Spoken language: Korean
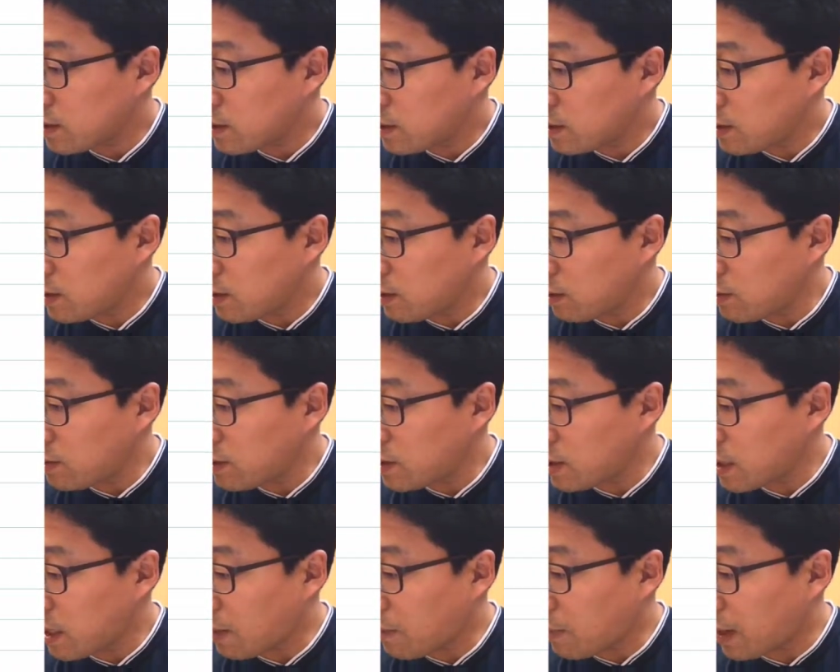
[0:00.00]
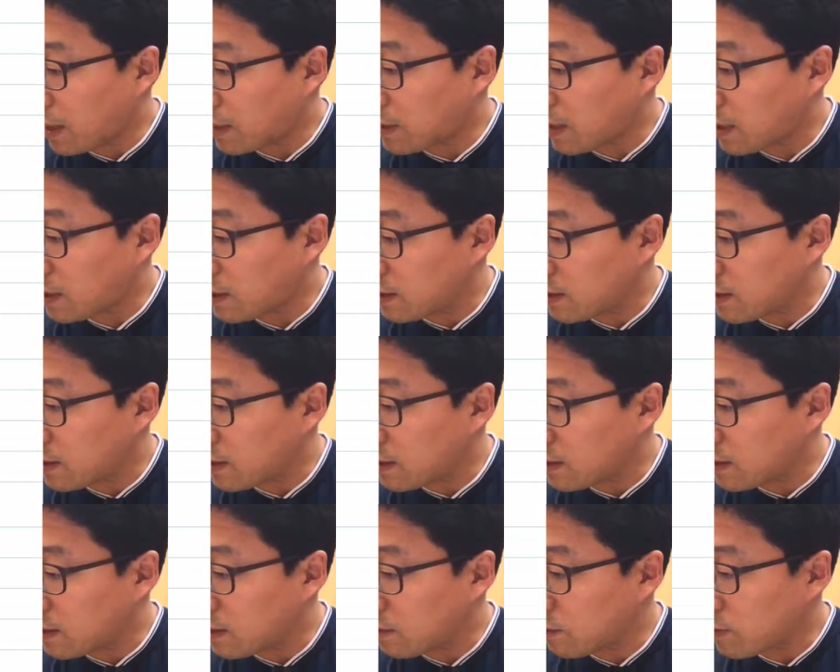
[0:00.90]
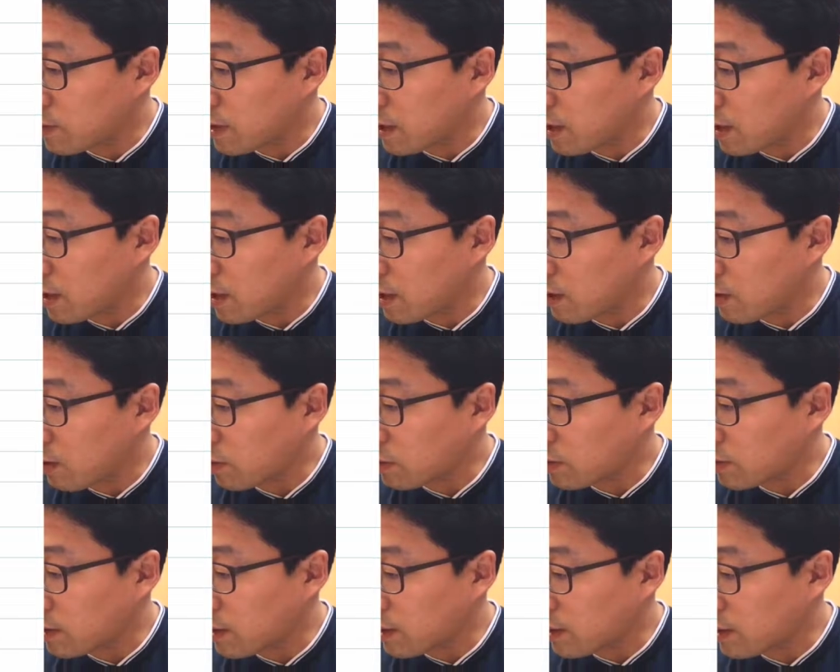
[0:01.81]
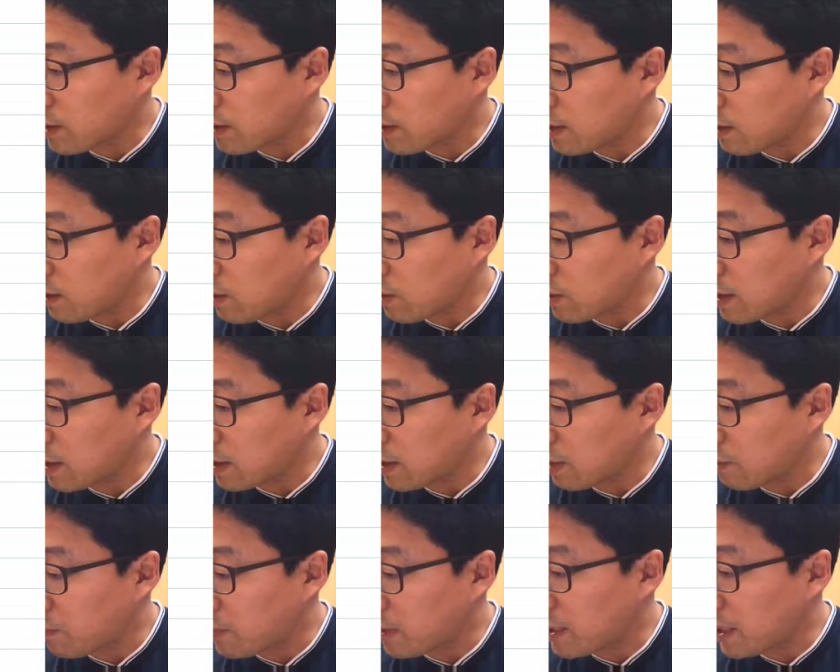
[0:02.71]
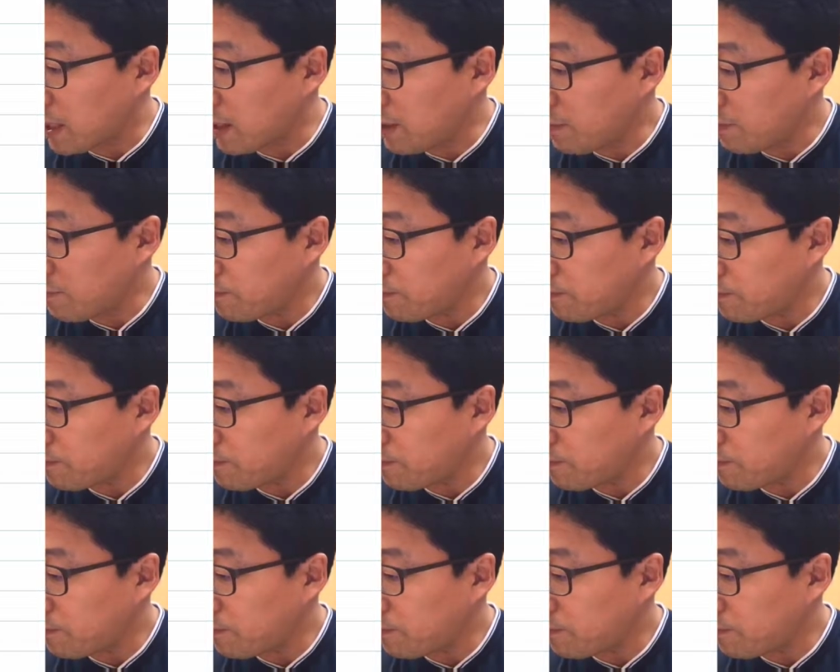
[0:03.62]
이런 식의 막대들을 우리가 얻게 됩니다.